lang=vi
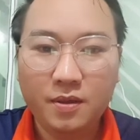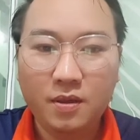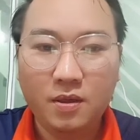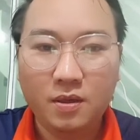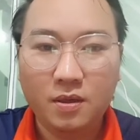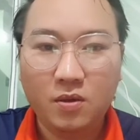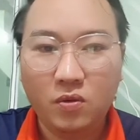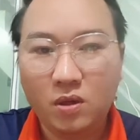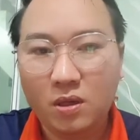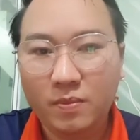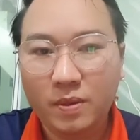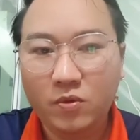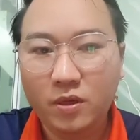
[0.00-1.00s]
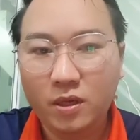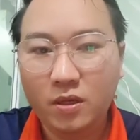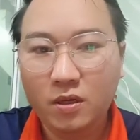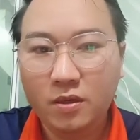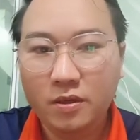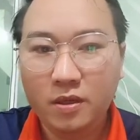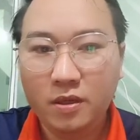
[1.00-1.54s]
à thầu y chỉ biết mua ý
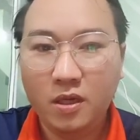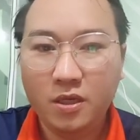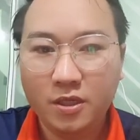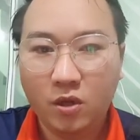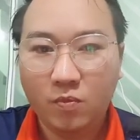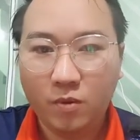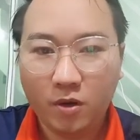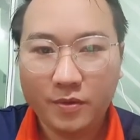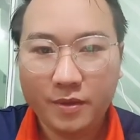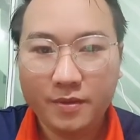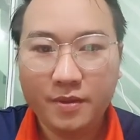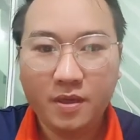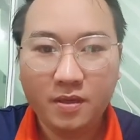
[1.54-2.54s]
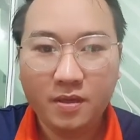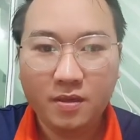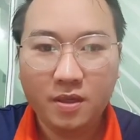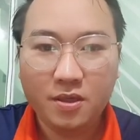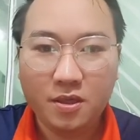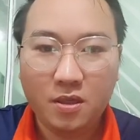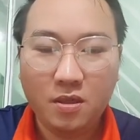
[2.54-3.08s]
hư nó chỉ ít chụp lâu chứ
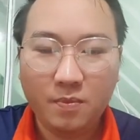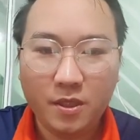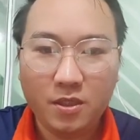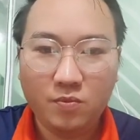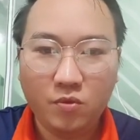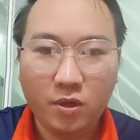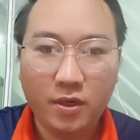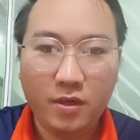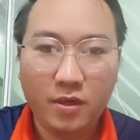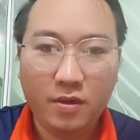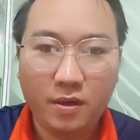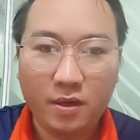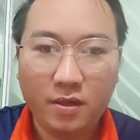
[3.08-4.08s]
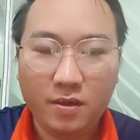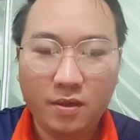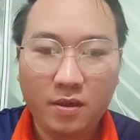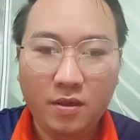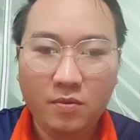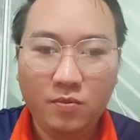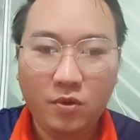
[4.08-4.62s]
ta sử dụng nó biết chỉ mua đi nó nè
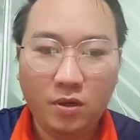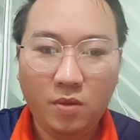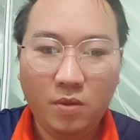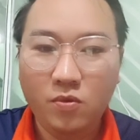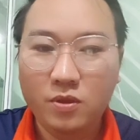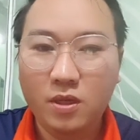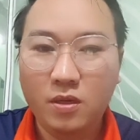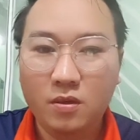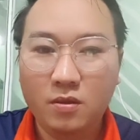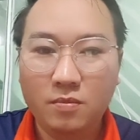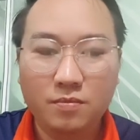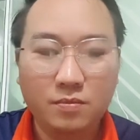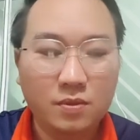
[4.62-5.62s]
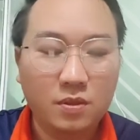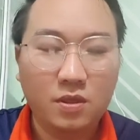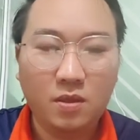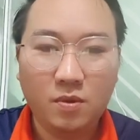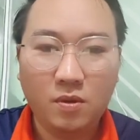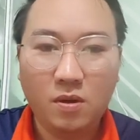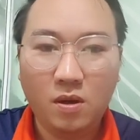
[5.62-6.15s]
mua đi nó một chỉ cái
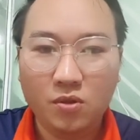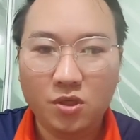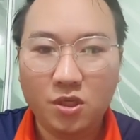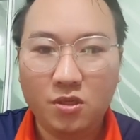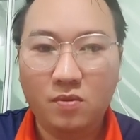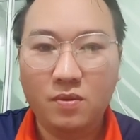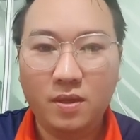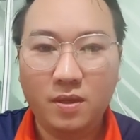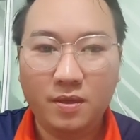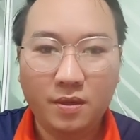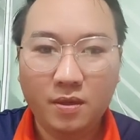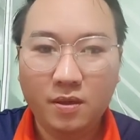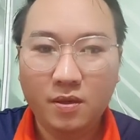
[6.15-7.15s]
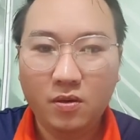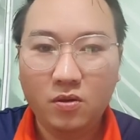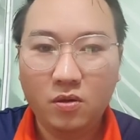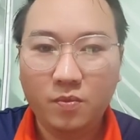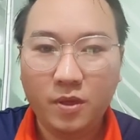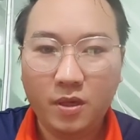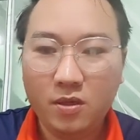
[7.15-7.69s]
tìm không hậu chỉ rong vậy ở
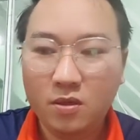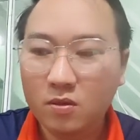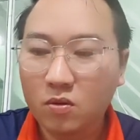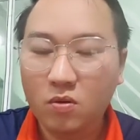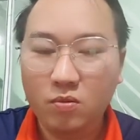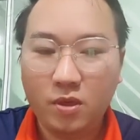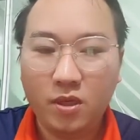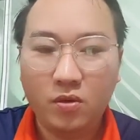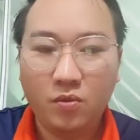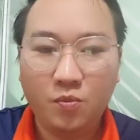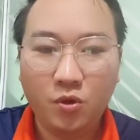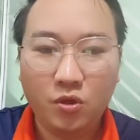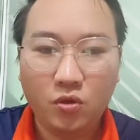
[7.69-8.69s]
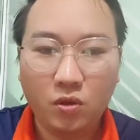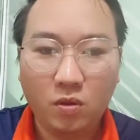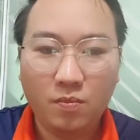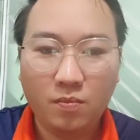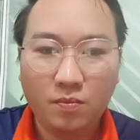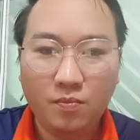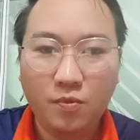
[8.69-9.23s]
đó bé lúc công ty có buộc chua
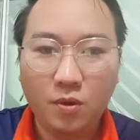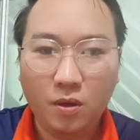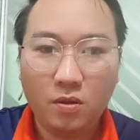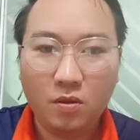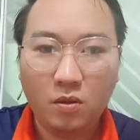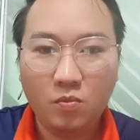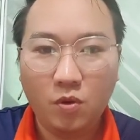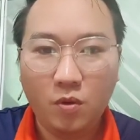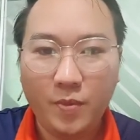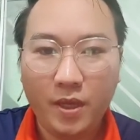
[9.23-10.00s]
buộc công buộc bé